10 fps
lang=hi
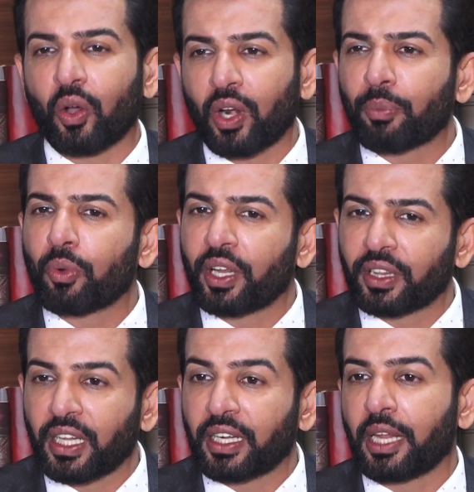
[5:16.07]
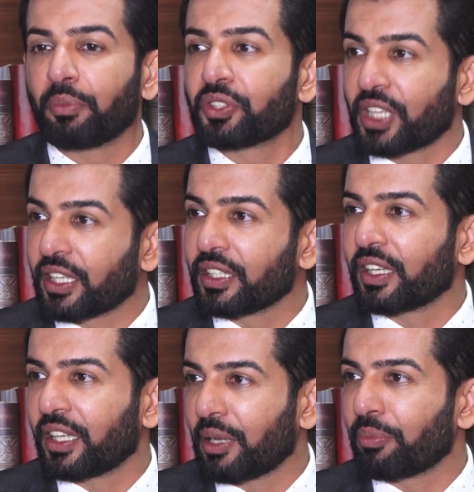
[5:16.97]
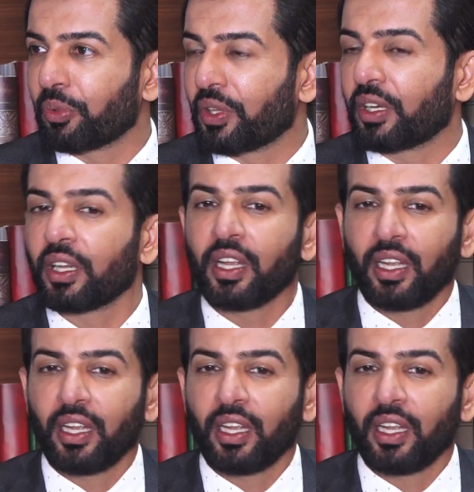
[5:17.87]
और आपको कितना टाइम चाहिए कि आप उधर uh,